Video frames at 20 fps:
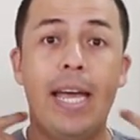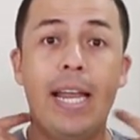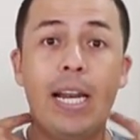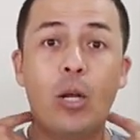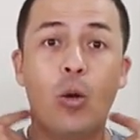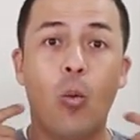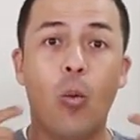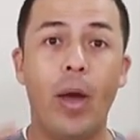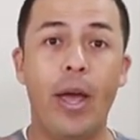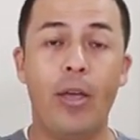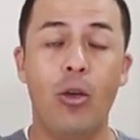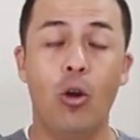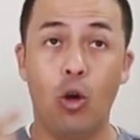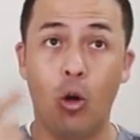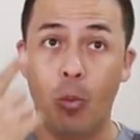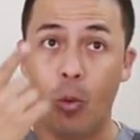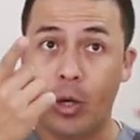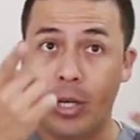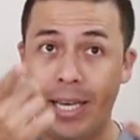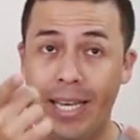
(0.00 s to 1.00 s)
El cuello,
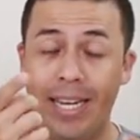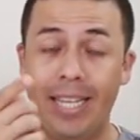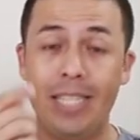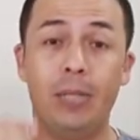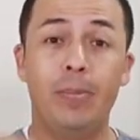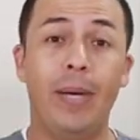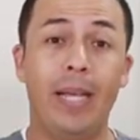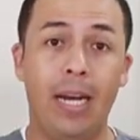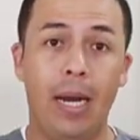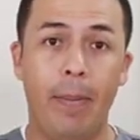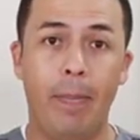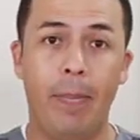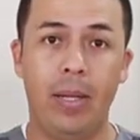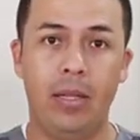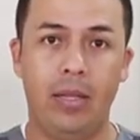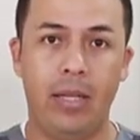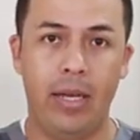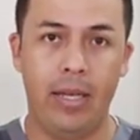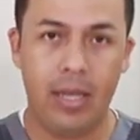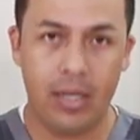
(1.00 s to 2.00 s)
como quieres ver la
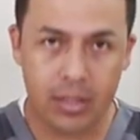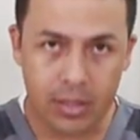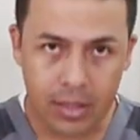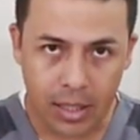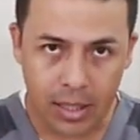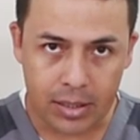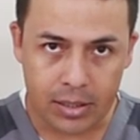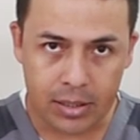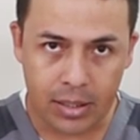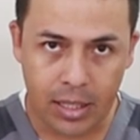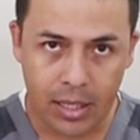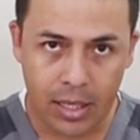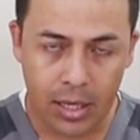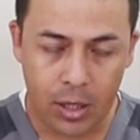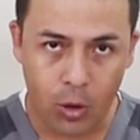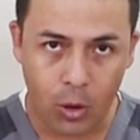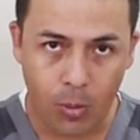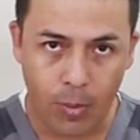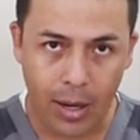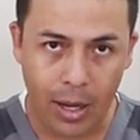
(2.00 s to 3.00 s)
pantalla, está
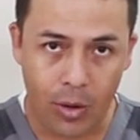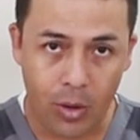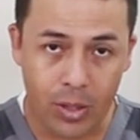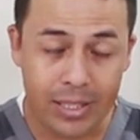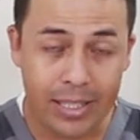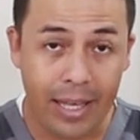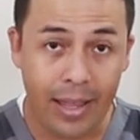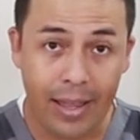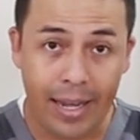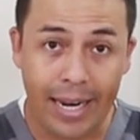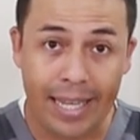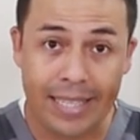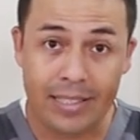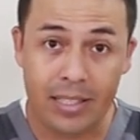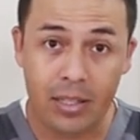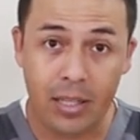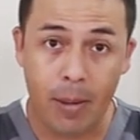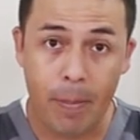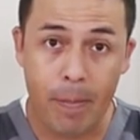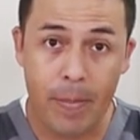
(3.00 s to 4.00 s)
así, doblado hacia
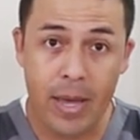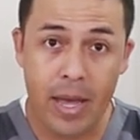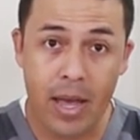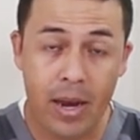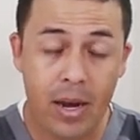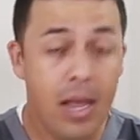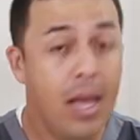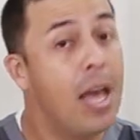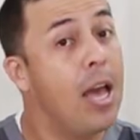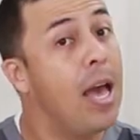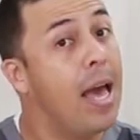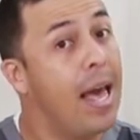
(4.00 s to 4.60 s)
adelante también.